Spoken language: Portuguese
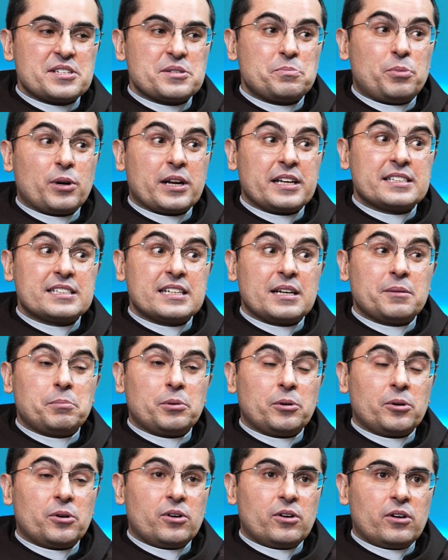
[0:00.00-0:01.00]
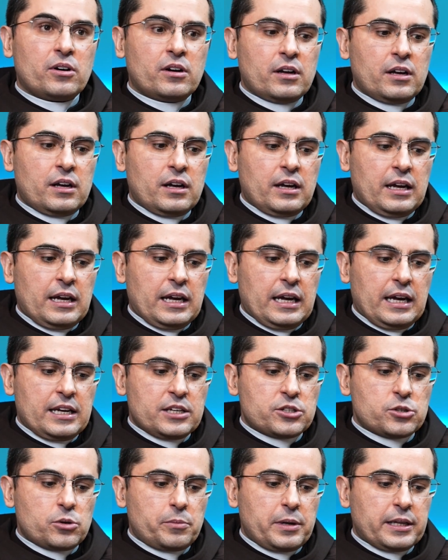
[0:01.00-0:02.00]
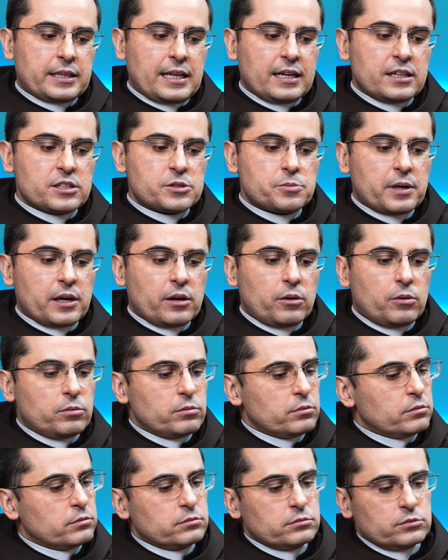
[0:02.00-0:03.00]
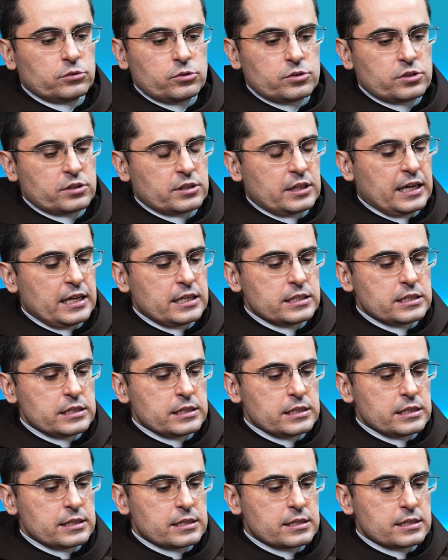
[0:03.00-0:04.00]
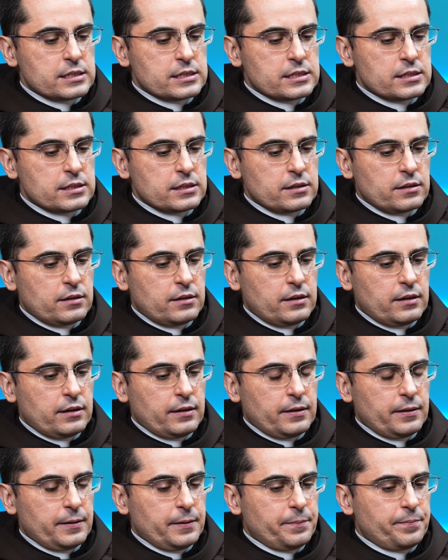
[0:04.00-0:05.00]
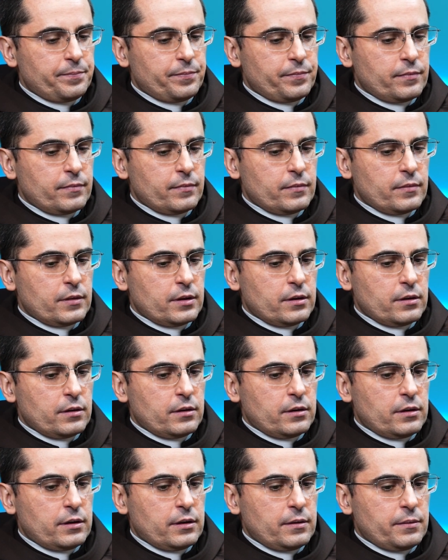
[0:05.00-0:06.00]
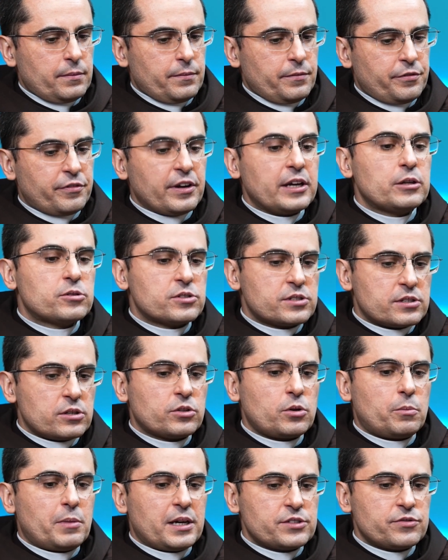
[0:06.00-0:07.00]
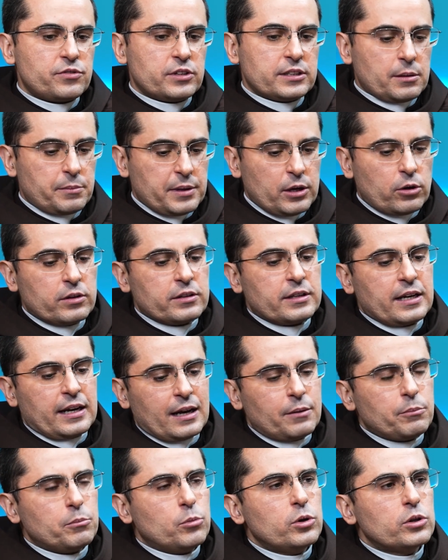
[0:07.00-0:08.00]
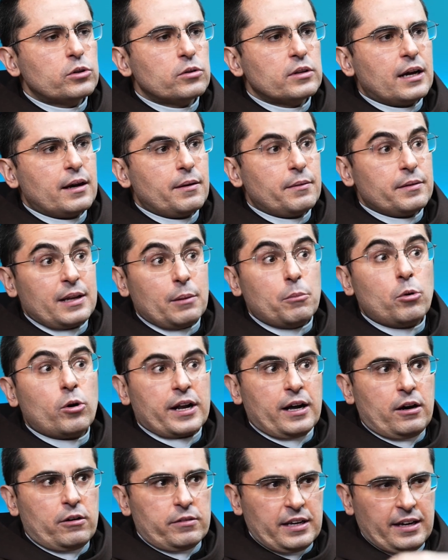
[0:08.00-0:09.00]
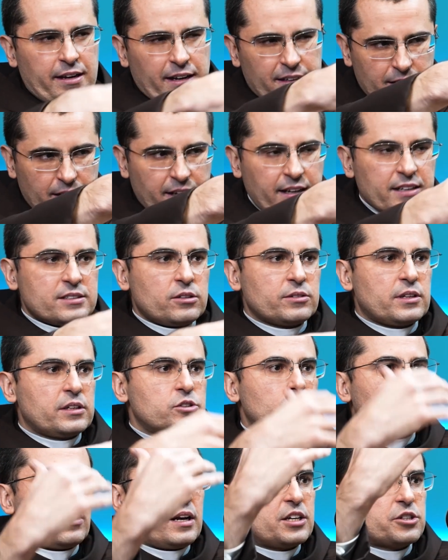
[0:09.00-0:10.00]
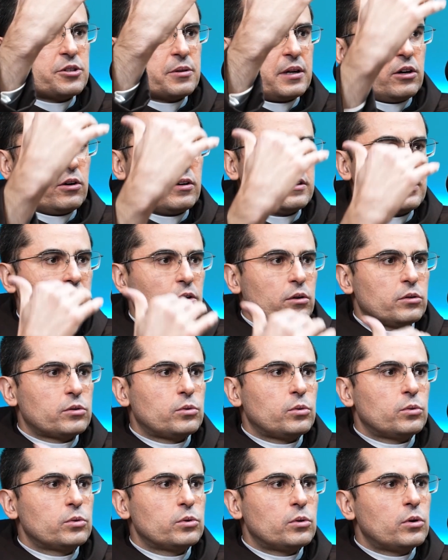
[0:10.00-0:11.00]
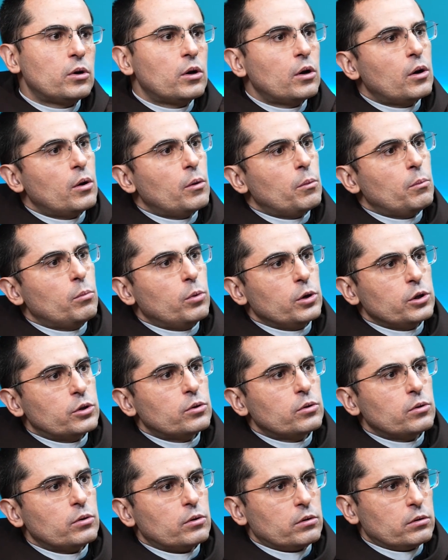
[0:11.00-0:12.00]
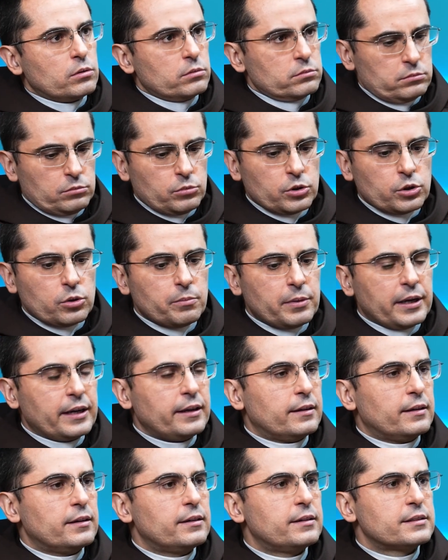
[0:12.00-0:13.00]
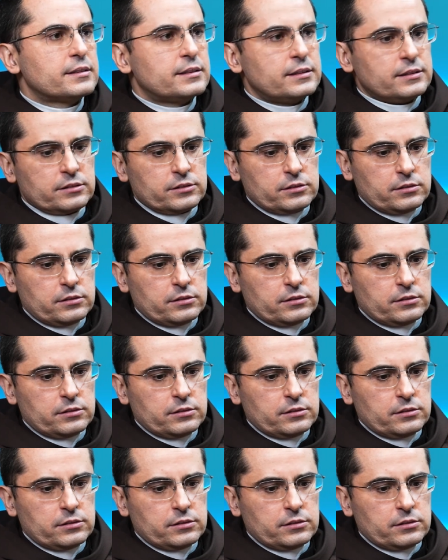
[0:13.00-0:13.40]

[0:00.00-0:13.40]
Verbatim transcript: por exemplo, instrumentalizam, porque um, um dos grandes é, feitos de São Tomás foi também ordenar muito da, da moral. E aí entra a questão da escolástica, ele ordenou tudo muito, muito bem, né? Assim,